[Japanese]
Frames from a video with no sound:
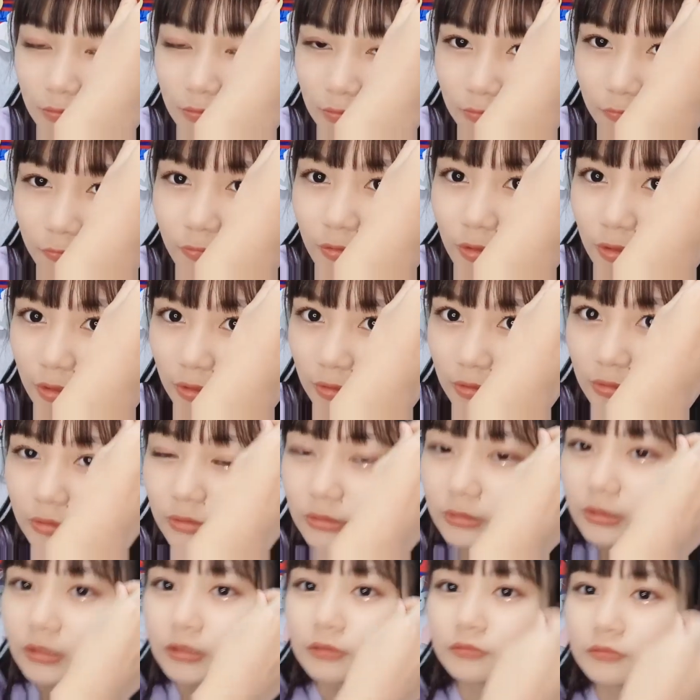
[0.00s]
とは
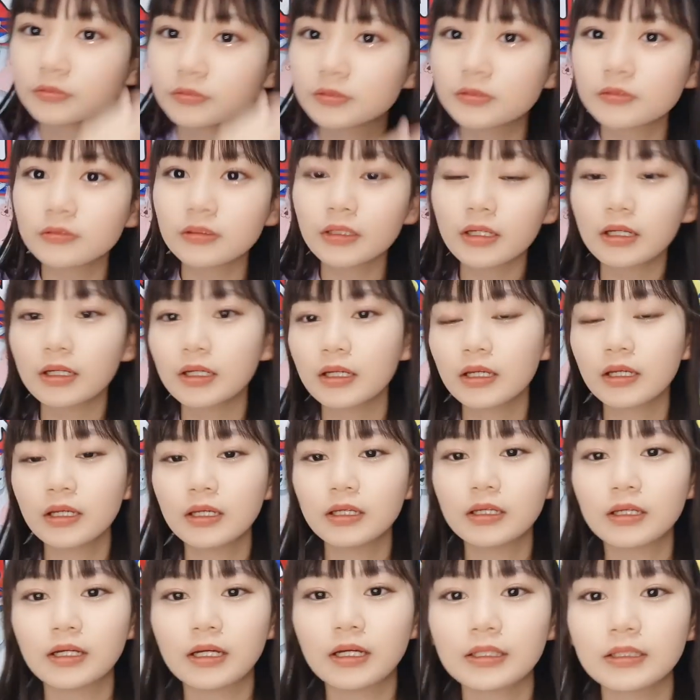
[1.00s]
あのそんな
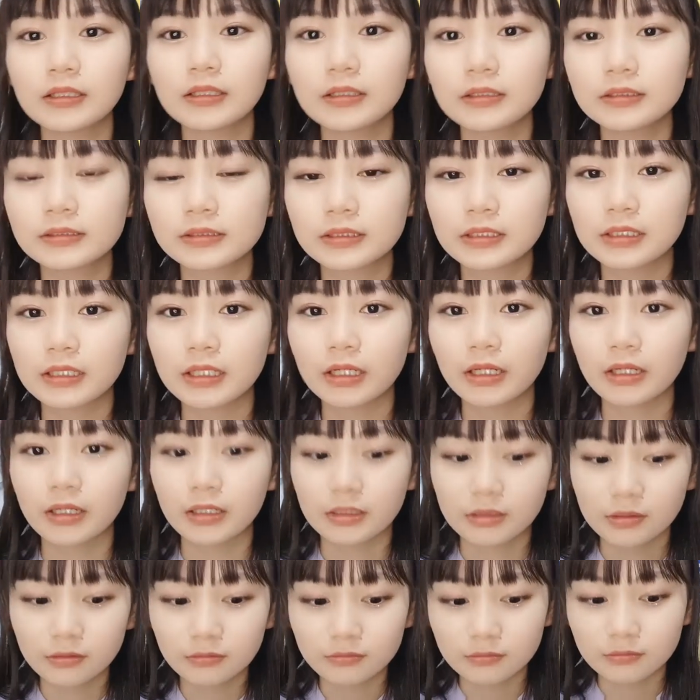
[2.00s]
話す機会が
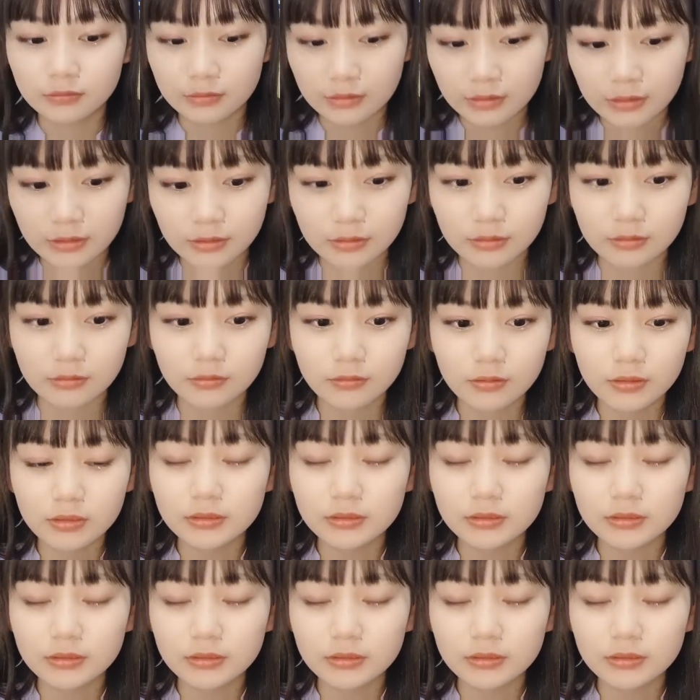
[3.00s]
なくて